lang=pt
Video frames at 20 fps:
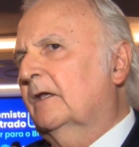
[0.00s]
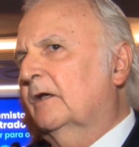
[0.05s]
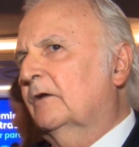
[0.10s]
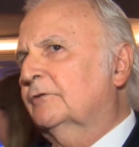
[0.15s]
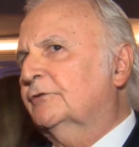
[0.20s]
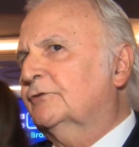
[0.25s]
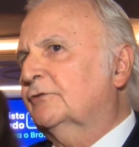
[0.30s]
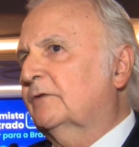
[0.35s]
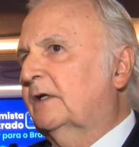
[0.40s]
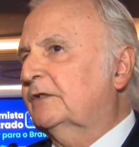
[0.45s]

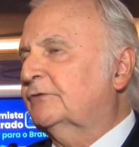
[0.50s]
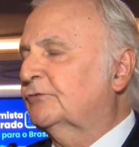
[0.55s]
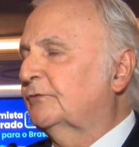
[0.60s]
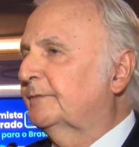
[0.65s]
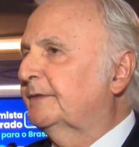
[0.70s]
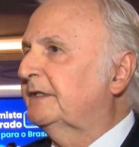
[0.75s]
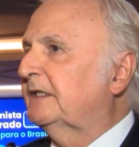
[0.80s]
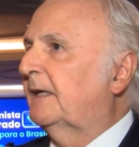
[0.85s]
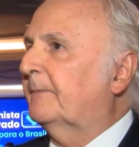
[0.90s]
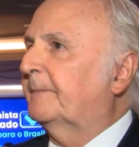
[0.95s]
Eu estou
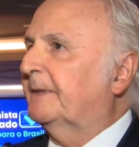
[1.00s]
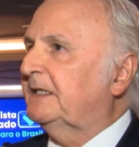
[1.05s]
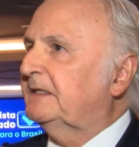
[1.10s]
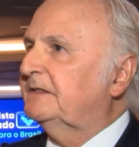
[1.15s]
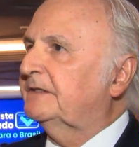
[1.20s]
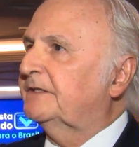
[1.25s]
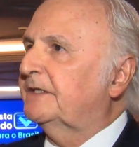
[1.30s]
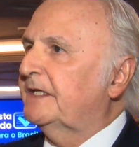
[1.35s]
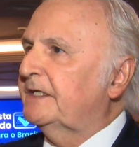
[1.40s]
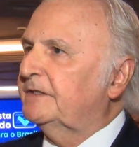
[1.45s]
assumindo a
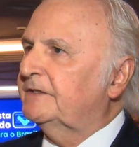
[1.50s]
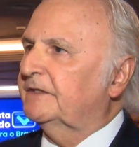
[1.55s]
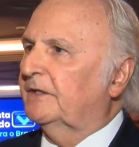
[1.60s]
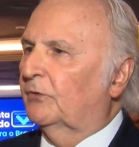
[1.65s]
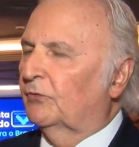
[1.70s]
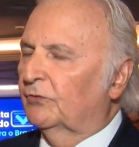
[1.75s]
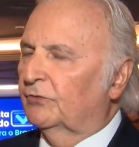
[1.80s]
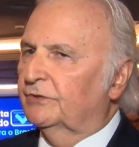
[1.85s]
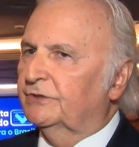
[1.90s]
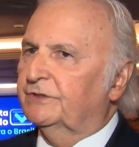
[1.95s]

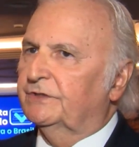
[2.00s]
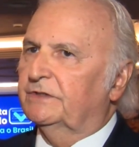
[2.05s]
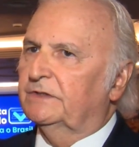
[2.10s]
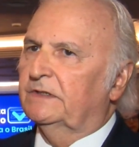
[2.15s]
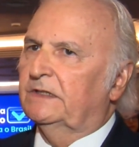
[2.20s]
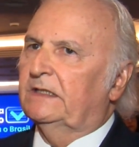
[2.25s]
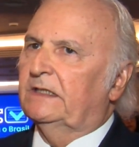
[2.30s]
presidência hoje